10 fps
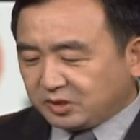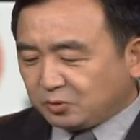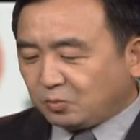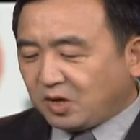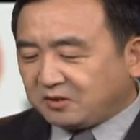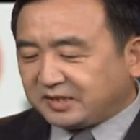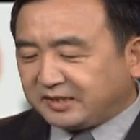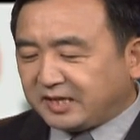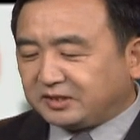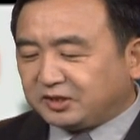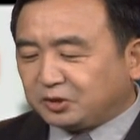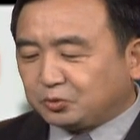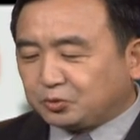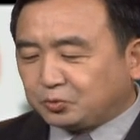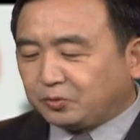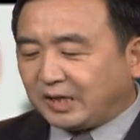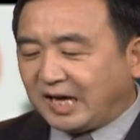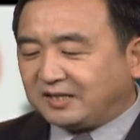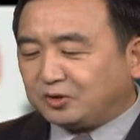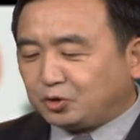15号这天就苏格
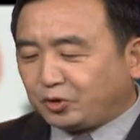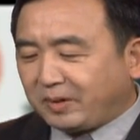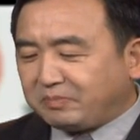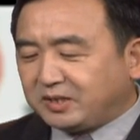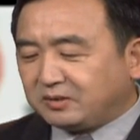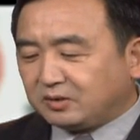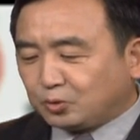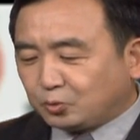兰全民